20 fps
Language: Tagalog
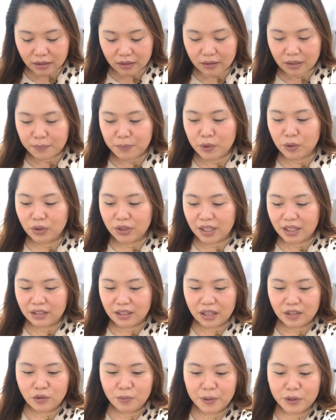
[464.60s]
butane
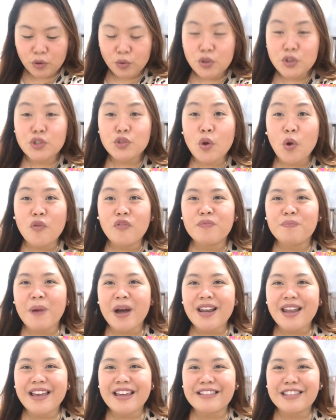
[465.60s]
ano ba to? Stove
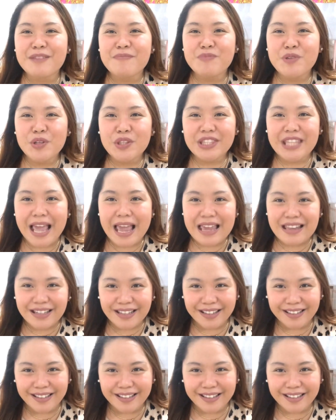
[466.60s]
pala, hindi butane.